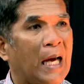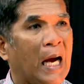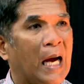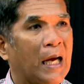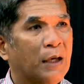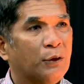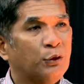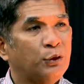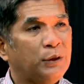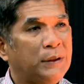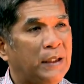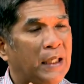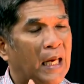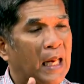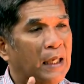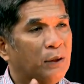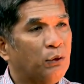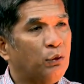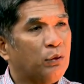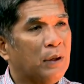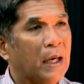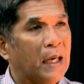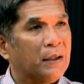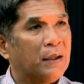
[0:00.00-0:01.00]
yang upaya harus
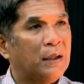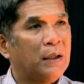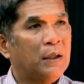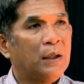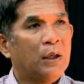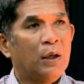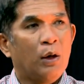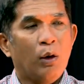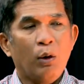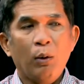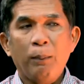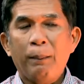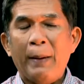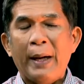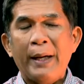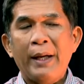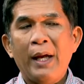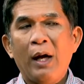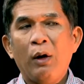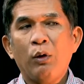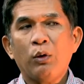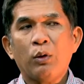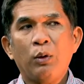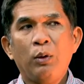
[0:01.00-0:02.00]
dilakukan, hukum gitu,
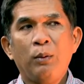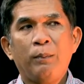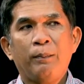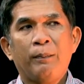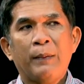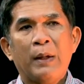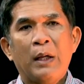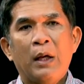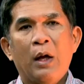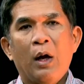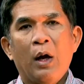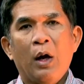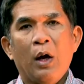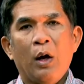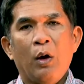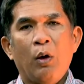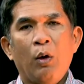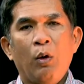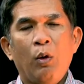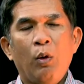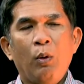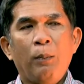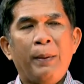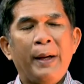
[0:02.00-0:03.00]
upaya hukum
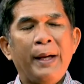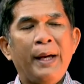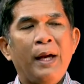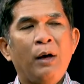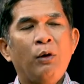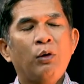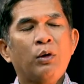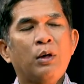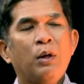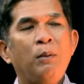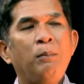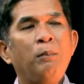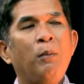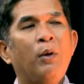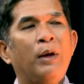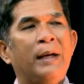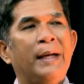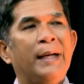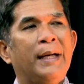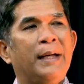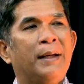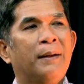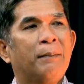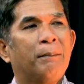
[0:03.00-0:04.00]
upaya hukum
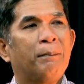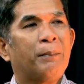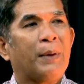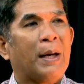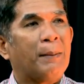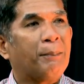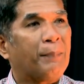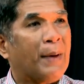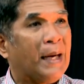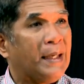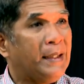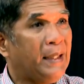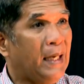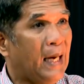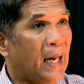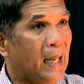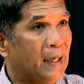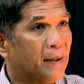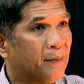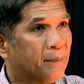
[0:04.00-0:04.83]
boleh pra peradilan.